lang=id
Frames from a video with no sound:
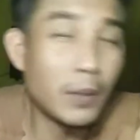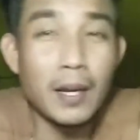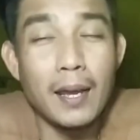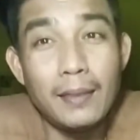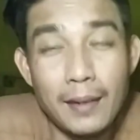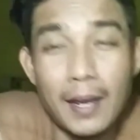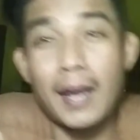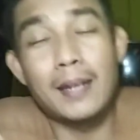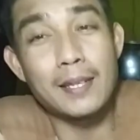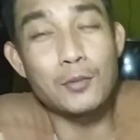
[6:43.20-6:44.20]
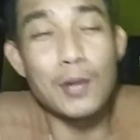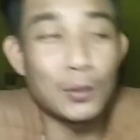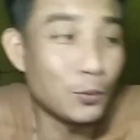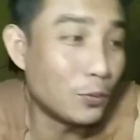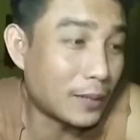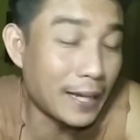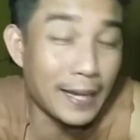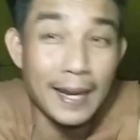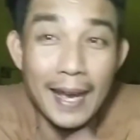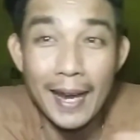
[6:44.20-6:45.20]
padahal tidak ada sesuatu
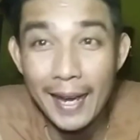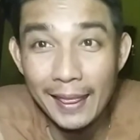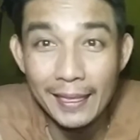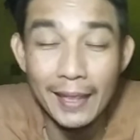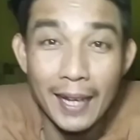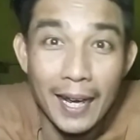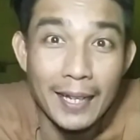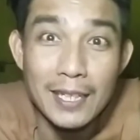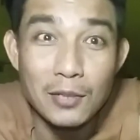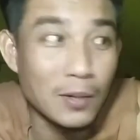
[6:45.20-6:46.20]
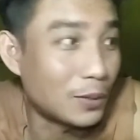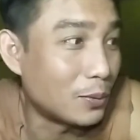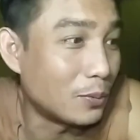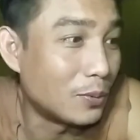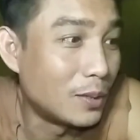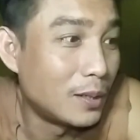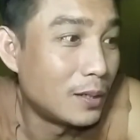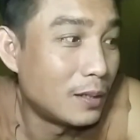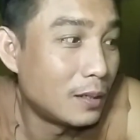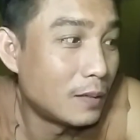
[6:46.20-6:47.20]
kehilangan tidak ada sesuatu
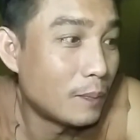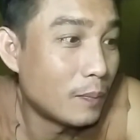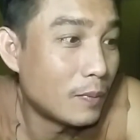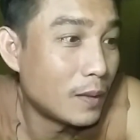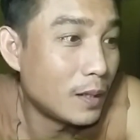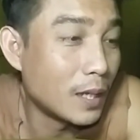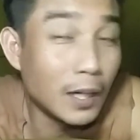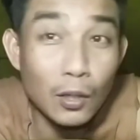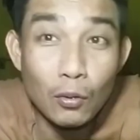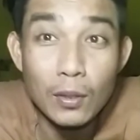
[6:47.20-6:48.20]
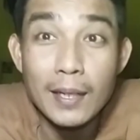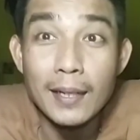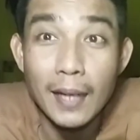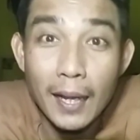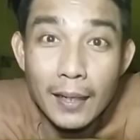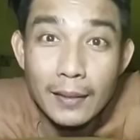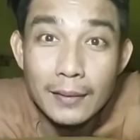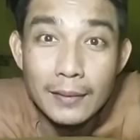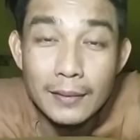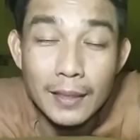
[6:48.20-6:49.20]
yang dirugikan
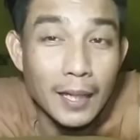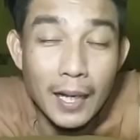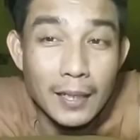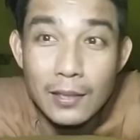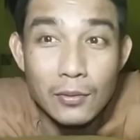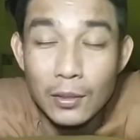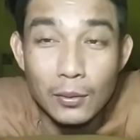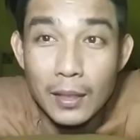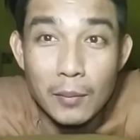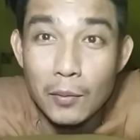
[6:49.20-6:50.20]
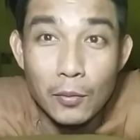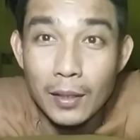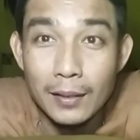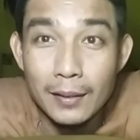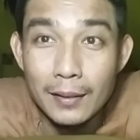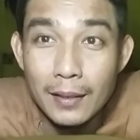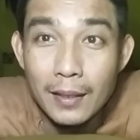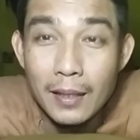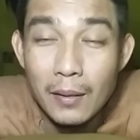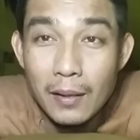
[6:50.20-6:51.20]
tidak ada sesuatu yang membuat
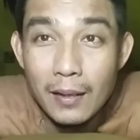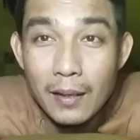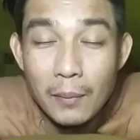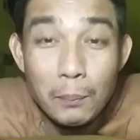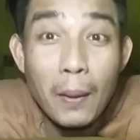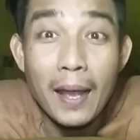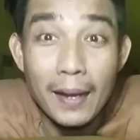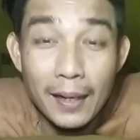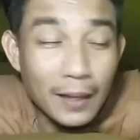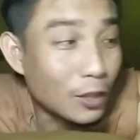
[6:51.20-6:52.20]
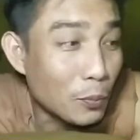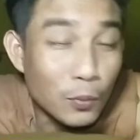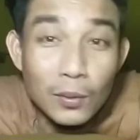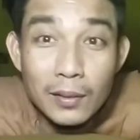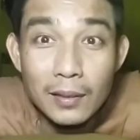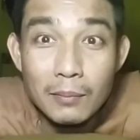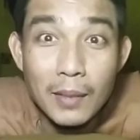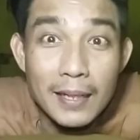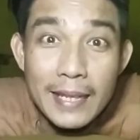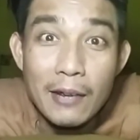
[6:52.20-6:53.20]
panik ataupun
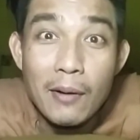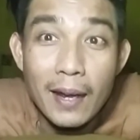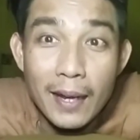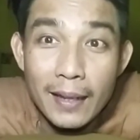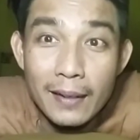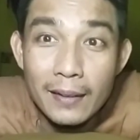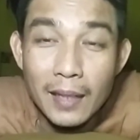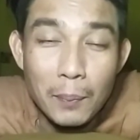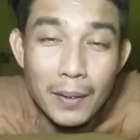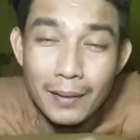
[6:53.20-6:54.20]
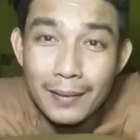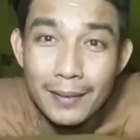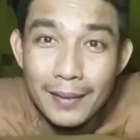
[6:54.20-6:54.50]
mengecewakan tapi